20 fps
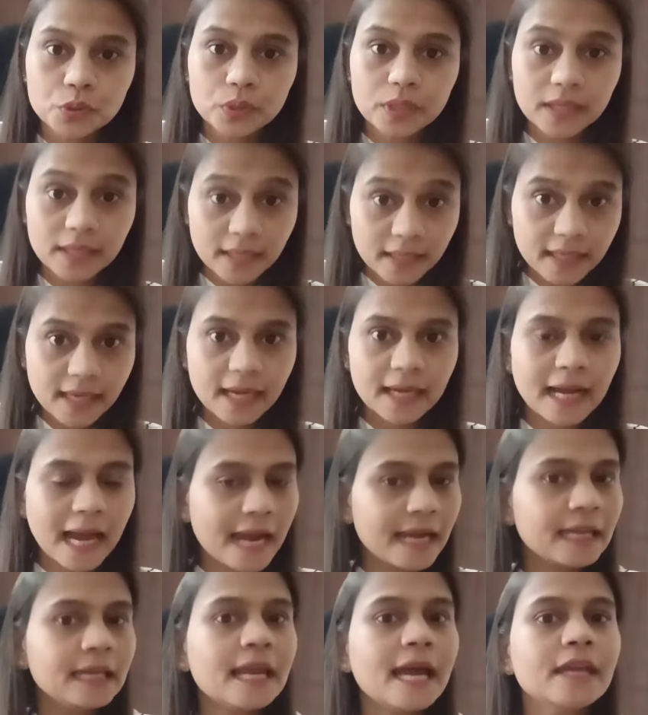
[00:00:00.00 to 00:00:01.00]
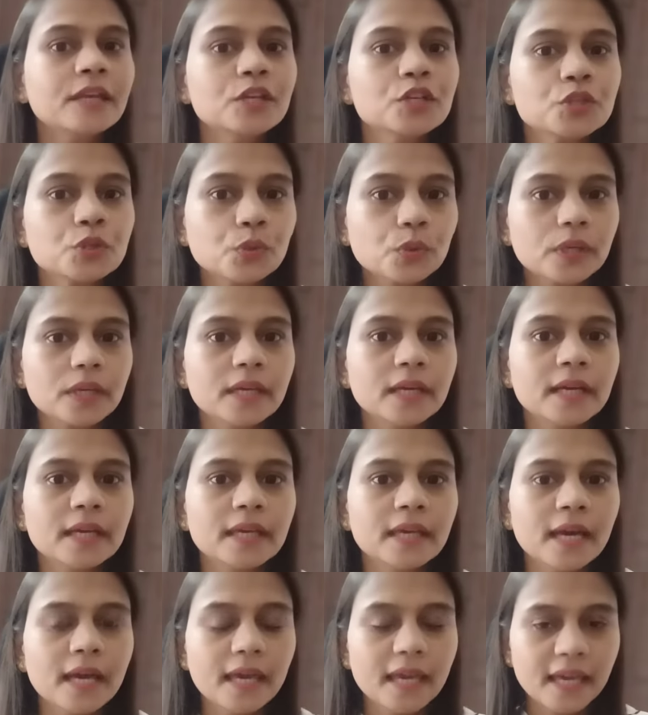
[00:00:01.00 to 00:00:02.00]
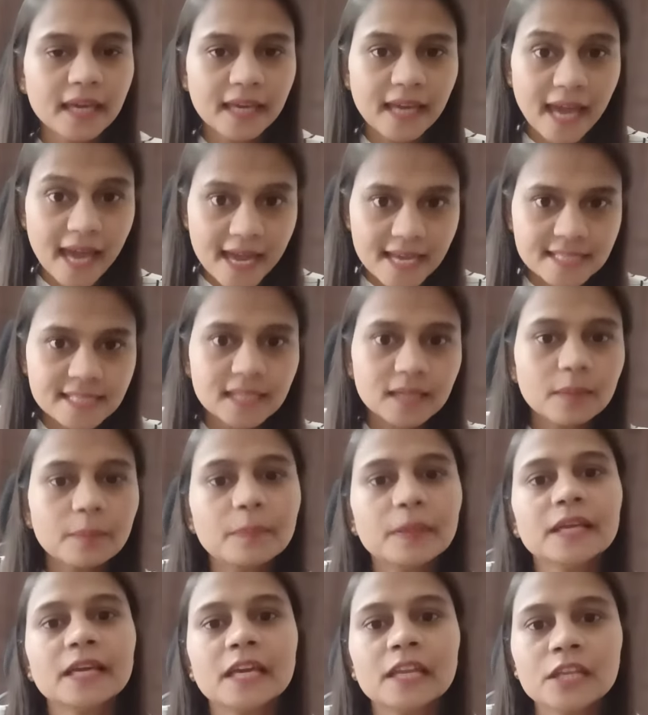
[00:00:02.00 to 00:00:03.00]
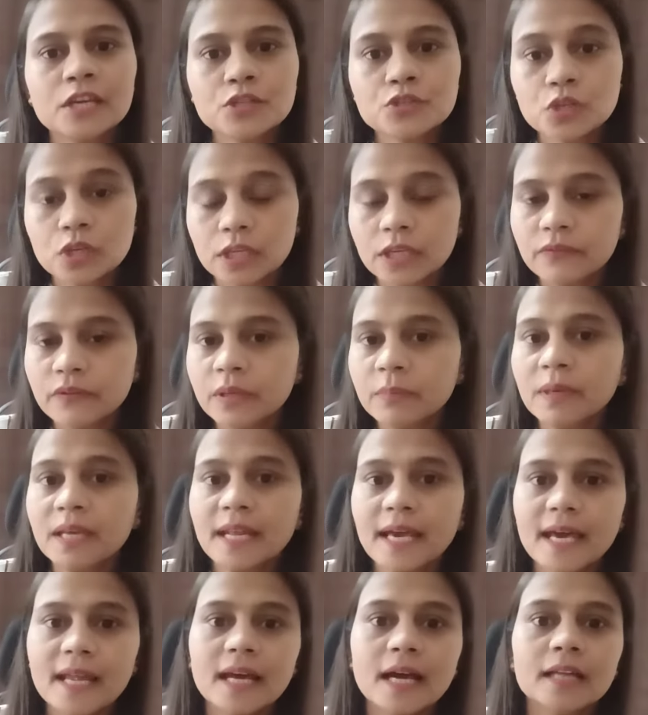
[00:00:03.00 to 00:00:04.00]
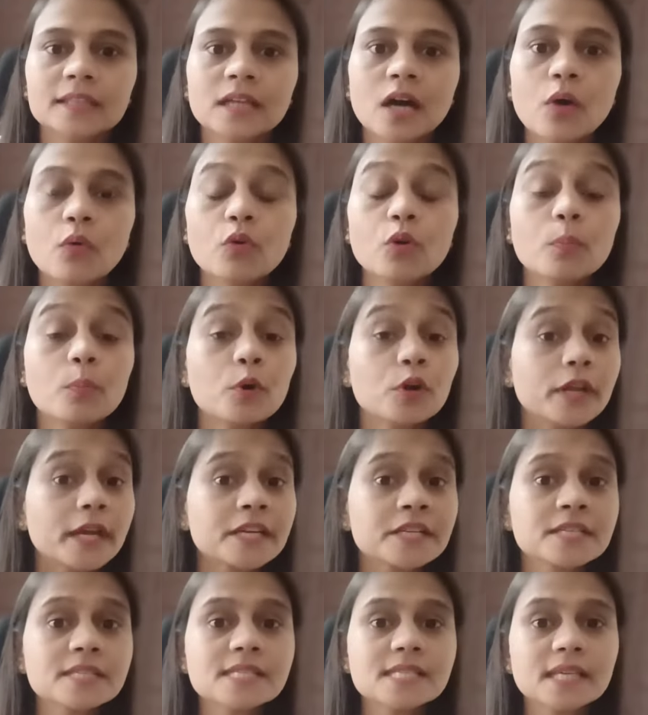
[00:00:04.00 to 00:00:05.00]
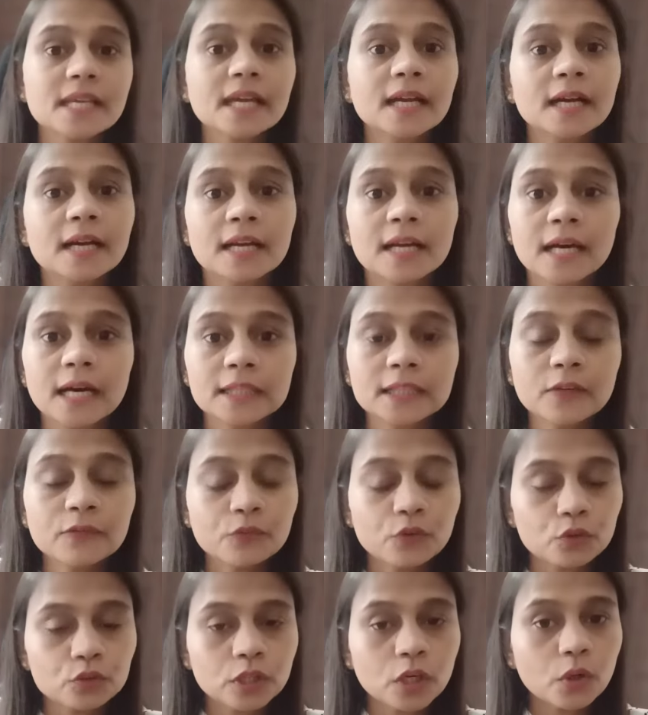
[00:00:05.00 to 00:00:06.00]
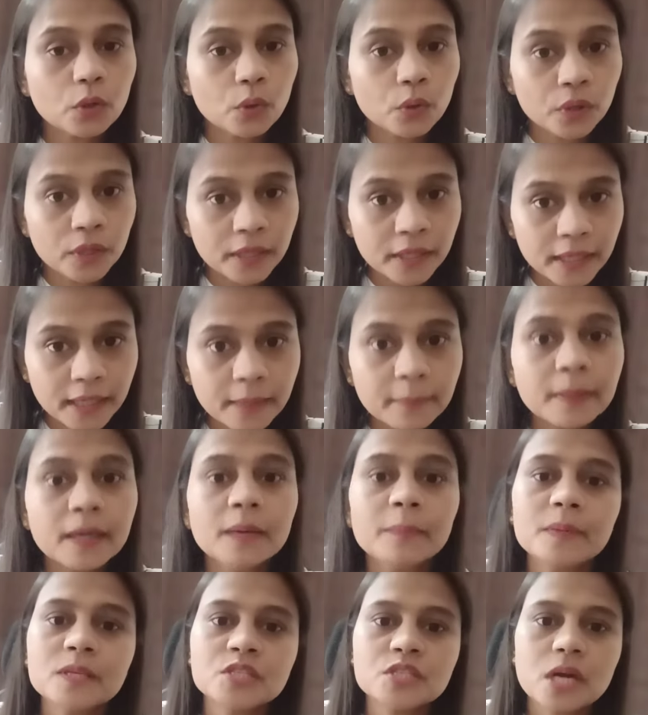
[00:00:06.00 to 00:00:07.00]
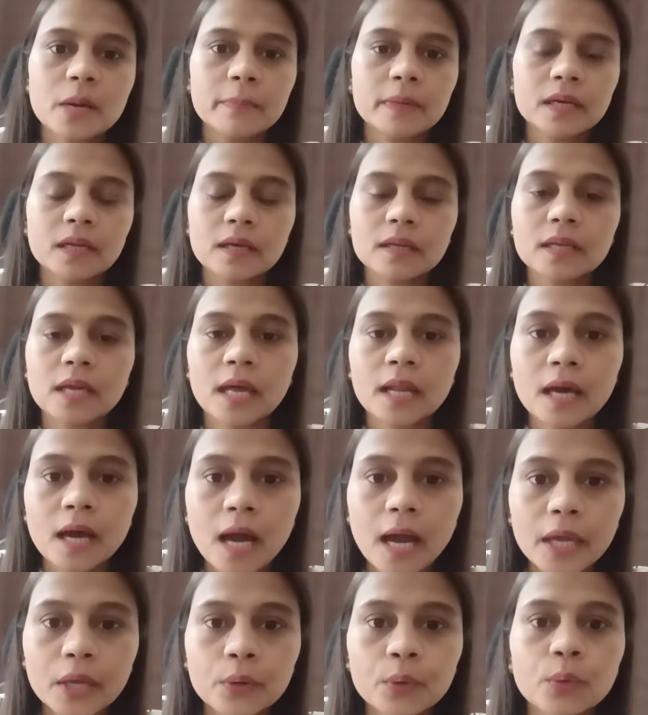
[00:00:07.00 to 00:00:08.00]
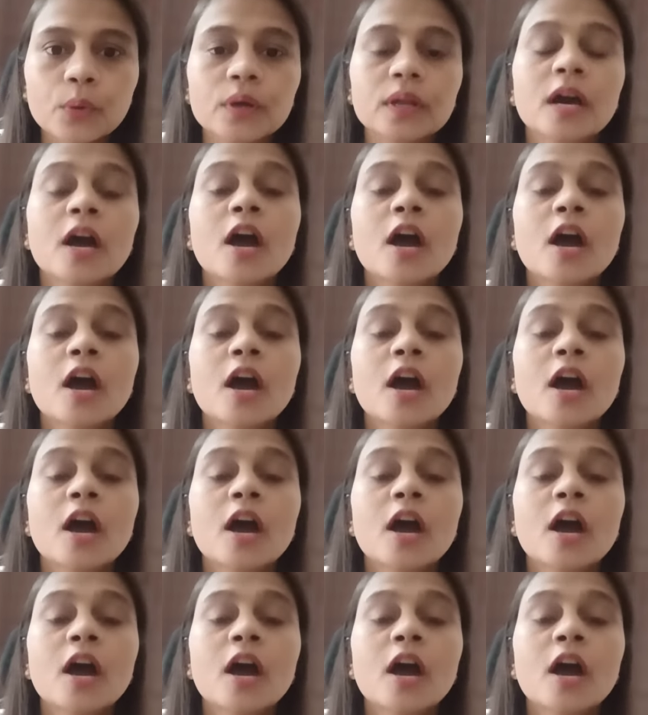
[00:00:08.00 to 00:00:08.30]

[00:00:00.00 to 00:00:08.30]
की गई है गाइडलाइन इशू की गई है एक ऐसे कपल के लिए जो लिव इन में रह रहा था और प्रोटेक्शन सीख कर रहा था फॉर द ऑनरेबल पंजाब एंड हरियाणा हाई कोर्ट